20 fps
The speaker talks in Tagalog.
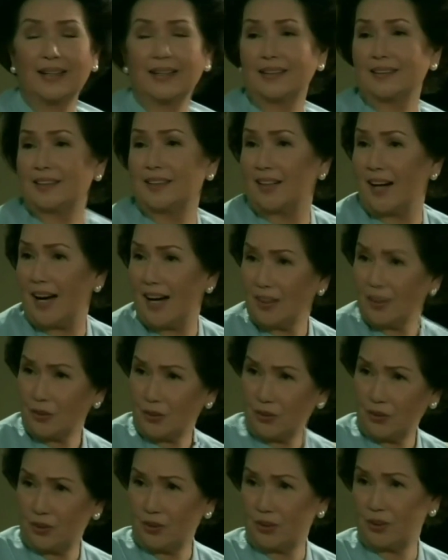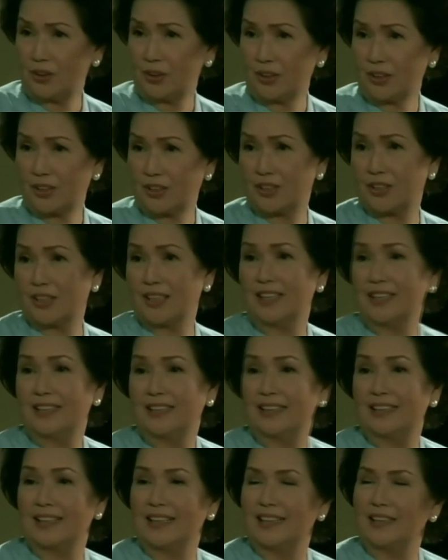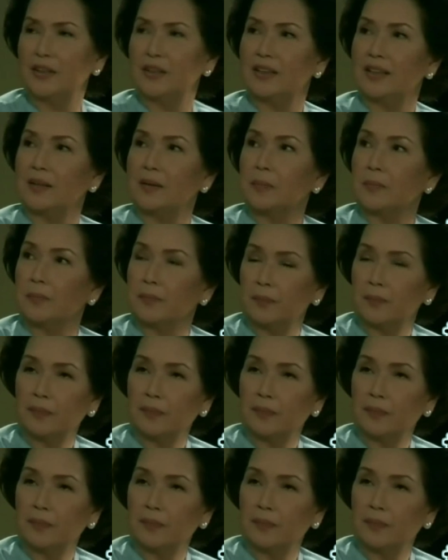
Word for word: character actors, Right. na ganon.